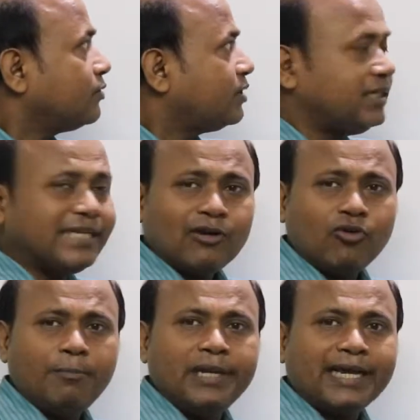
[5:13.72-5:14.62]
थीटा
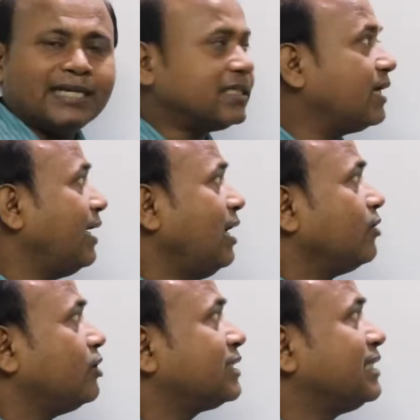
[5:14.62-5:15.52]
को हम लेके चल रहे हैं
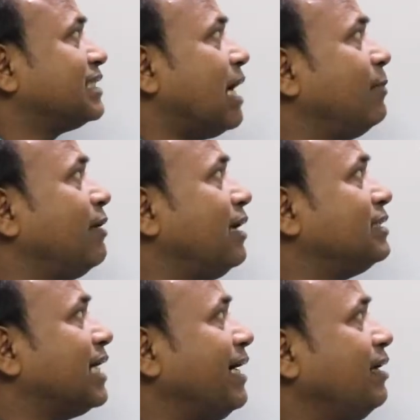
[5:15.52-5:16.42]
तो इसके सामने वाली
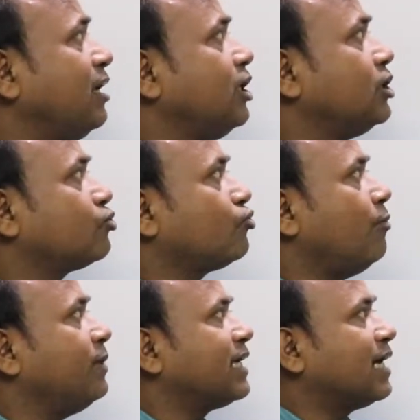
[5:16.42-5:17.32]
साइड इसको
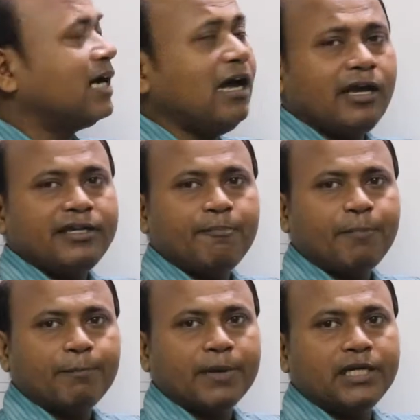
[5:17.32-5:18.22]
हमने क्या कहा ये
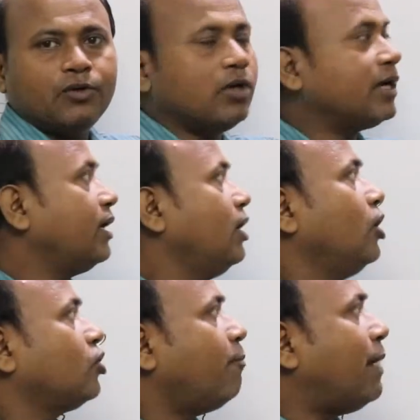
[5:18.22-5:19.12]
परपेंडिकुलर है
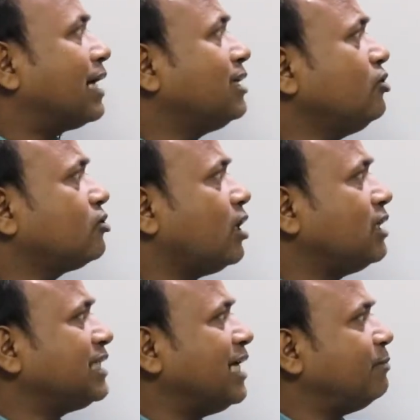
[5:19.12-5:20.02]
तो बाकी जो
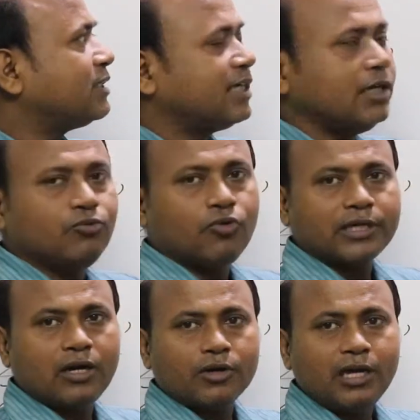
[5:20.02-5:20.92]
थर्ड साइड बच गई वो
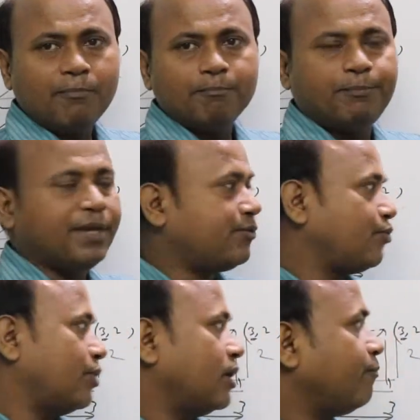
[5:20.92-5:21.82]
क्या हो गया बेस
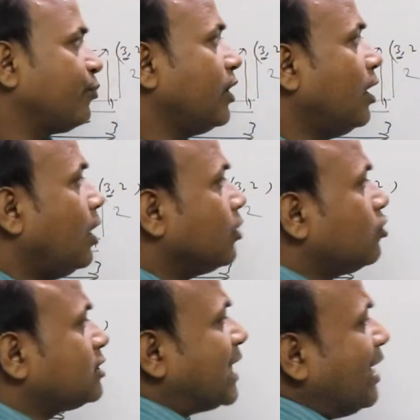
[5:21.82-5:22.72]
हो गया
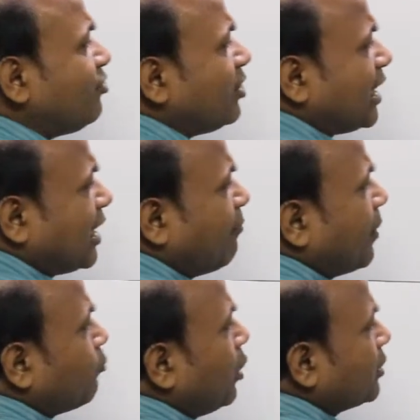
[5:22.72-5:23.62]
तो साइन थीटा का
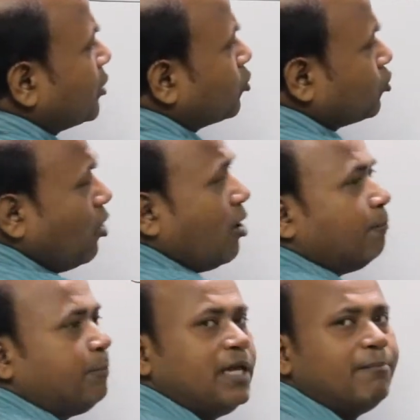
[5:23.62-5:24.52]
फॉर्मूला होता है दोस्तों
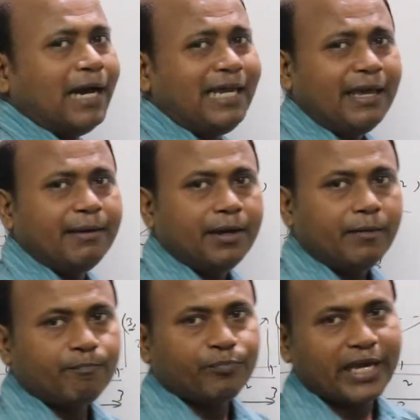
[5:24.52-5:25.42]
पी बाई
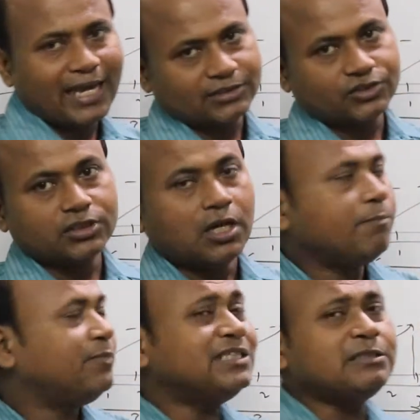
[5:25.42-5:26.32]
एच
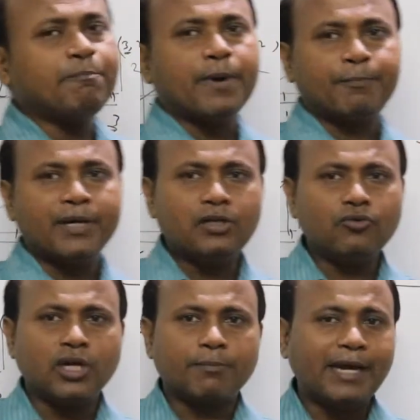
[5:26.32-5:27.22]
मीन्स
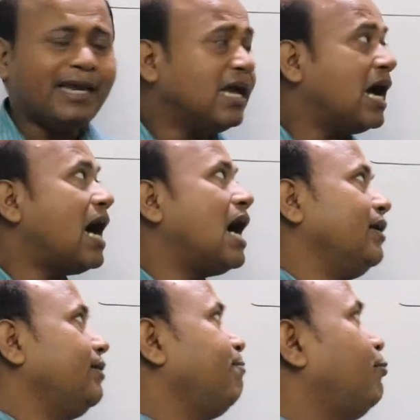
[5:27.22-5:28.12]
परपेंडिकुलर बाई हाई
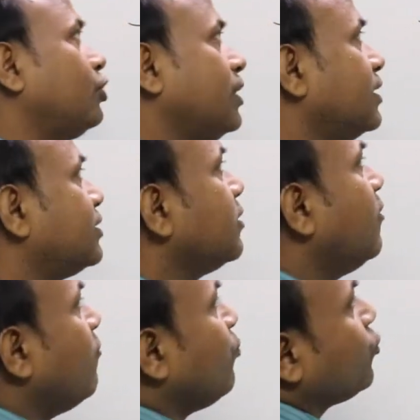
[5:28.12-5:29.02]
पोटेनस
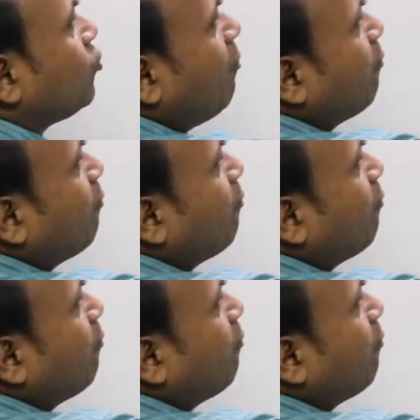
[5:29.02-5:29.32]
तो